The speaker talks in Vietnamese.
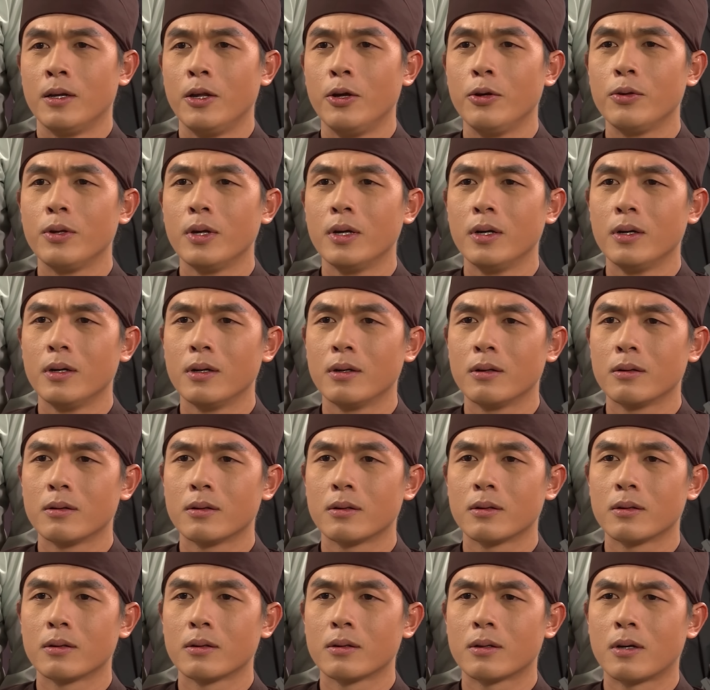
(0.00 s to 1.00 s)
Nếu như
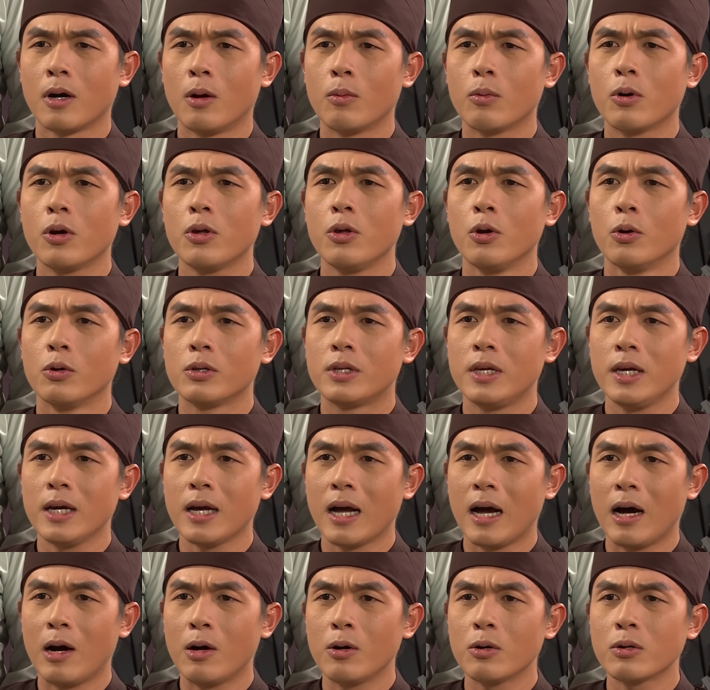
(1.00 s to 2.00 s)
không có chuyện
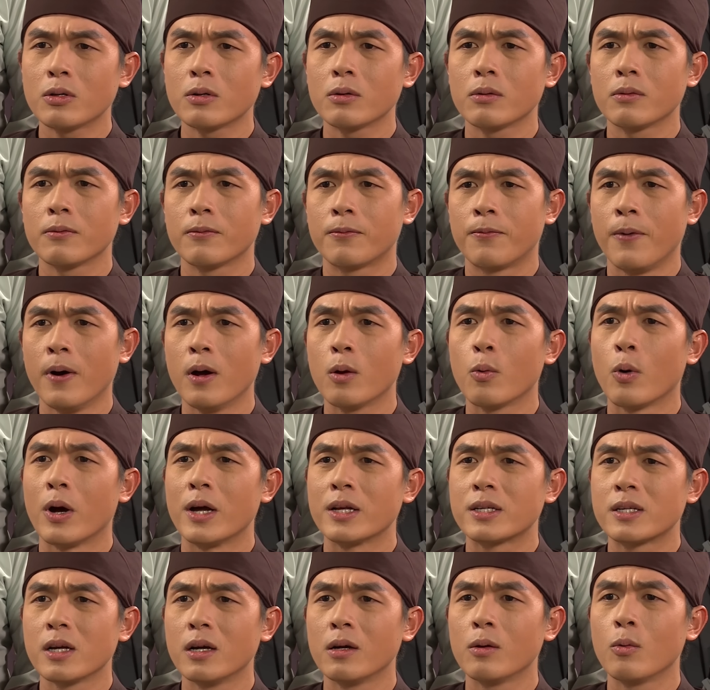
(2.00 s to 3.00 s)
chiếc áo phơi
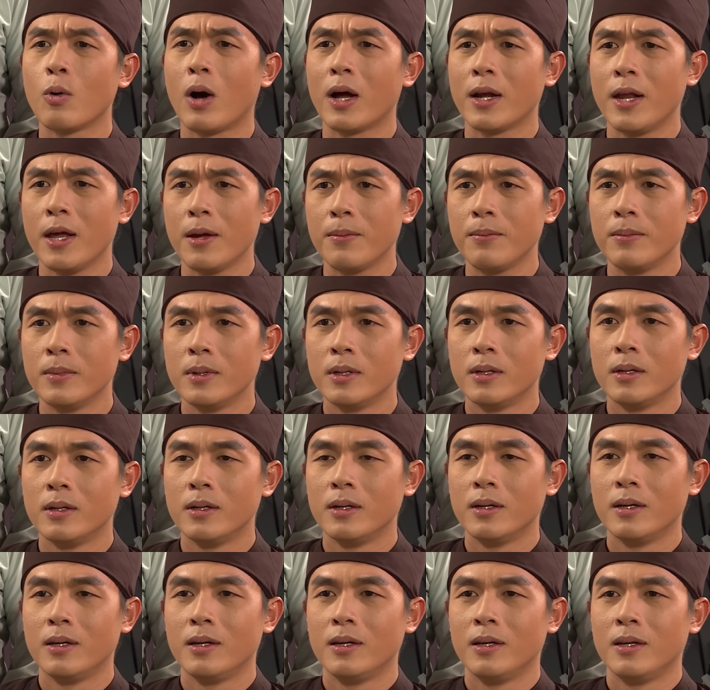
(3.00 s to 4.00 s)
ngoài sân qua đêm,
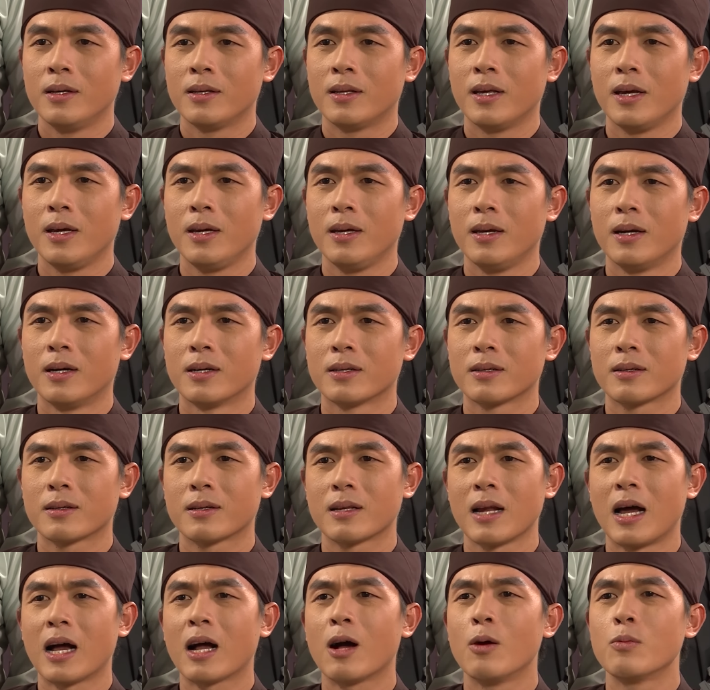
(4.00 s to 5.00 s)
thì
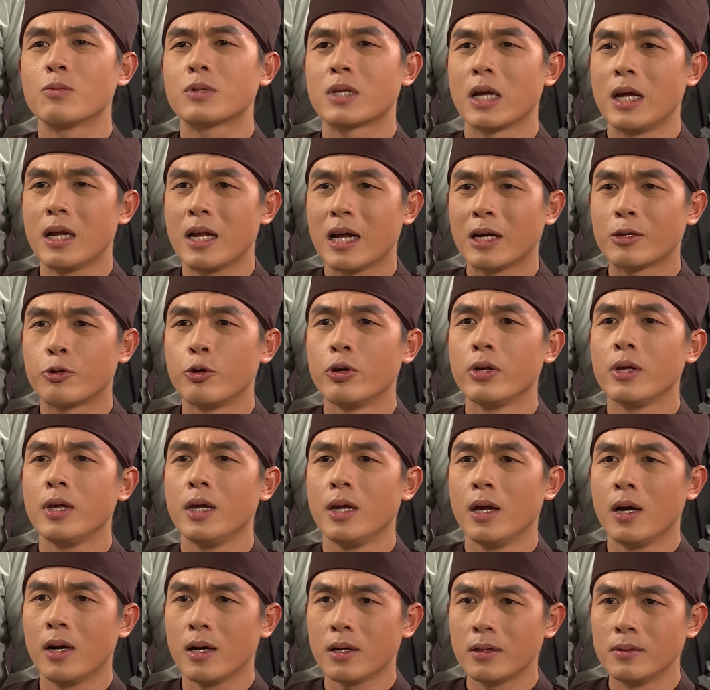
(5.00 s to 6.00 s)
sẽ không xảy ra chuyện
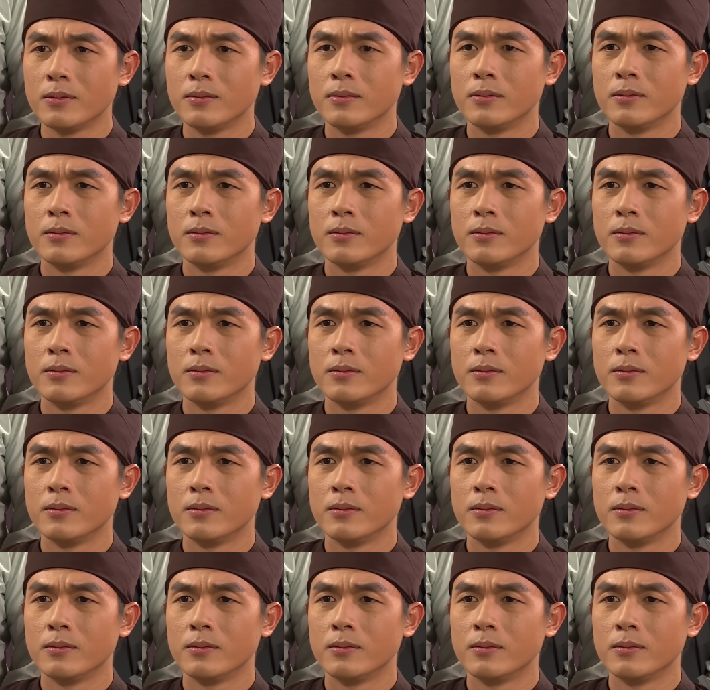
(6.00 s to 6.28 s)
gì hết.